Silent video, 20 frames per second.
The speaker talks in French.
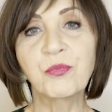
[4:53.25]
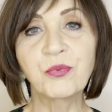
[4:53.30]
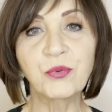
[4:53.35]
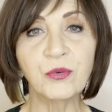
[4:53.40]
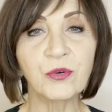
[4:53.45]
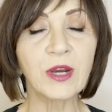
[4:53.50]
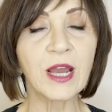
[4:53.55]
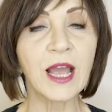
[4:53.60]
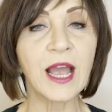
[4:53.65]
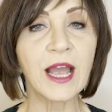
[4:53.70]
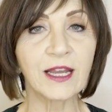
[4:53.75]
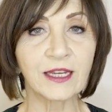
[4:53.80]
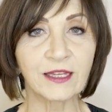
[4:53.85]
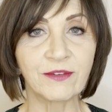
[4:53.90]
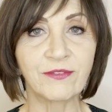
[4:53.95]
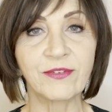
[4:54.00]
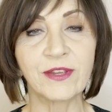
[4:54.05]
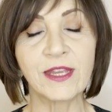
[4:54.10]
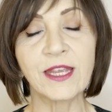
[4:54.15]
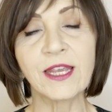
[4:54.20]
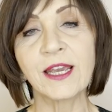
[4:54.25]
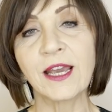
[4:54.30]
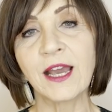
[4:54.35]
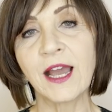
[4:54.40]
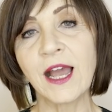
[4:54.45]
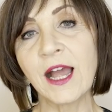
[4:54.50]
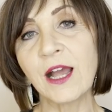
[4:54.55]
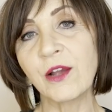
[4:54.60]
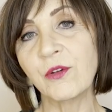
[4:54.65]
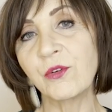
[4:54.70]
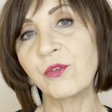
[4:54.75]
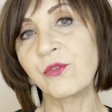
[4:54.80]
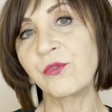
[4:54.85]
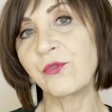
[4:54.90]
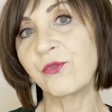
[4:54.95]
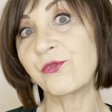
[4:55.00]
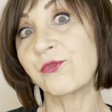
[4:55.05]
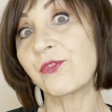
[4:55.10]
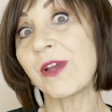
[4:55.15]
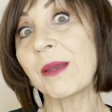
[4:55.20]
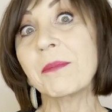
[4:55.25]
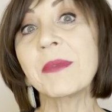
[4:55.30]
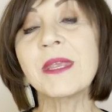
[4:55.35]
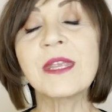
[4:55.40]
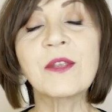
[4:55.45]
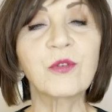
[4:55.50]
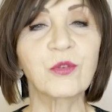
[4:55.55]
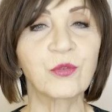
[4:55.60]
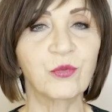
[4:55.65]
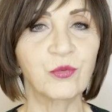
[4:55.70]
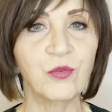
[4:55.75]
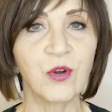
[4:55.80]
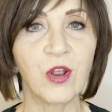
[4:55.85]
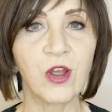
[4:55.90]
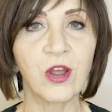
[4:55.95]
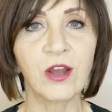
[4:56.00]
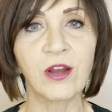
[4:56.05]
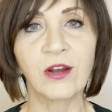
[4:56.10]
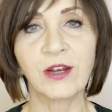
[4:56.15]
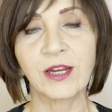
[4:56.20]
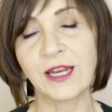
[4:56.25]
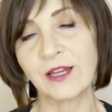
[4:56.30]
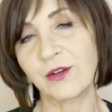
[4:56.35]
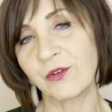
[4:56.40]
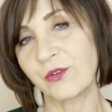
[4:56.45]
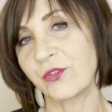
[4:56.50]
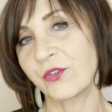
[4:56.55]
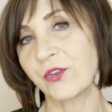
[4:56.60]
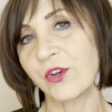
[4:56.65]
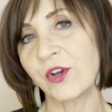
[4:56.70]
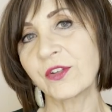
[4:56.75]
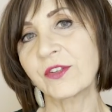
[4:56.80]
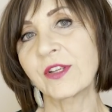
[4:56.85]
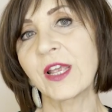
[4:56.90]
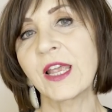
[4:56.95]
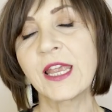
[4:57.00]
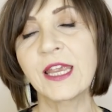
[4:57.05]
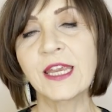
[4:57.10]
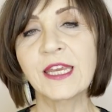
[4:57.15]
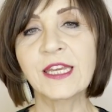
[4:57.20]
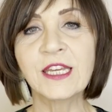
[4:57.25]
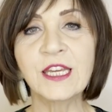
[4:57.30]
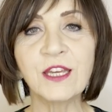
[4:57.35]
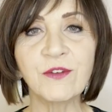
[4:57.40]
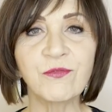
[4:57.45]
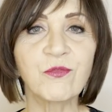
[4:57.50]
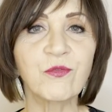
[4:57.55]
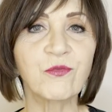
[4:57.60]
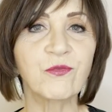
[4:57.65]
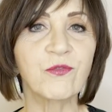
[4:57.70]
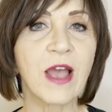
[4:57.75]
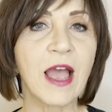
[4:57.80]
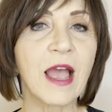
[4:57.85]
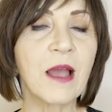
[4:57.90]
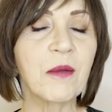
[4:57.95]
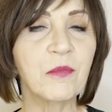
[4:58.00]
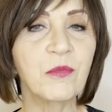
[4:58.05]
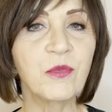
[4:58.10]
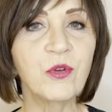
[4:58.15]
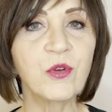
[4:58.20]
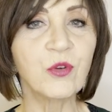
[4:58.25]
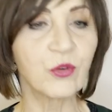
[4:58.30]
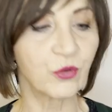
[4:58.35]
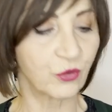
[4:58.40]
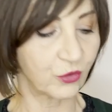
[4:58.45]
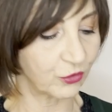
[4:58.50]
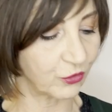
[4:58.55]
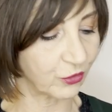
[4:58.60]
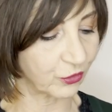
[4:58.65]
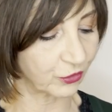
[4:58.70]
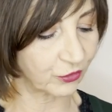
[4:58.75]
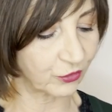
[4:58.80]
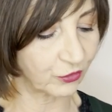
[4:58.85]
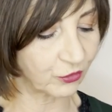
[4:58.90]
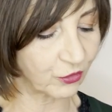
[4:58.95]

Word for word: pour arriver à une famille de couleurs, en quelque sorte, qui vous va mieux que d'autres.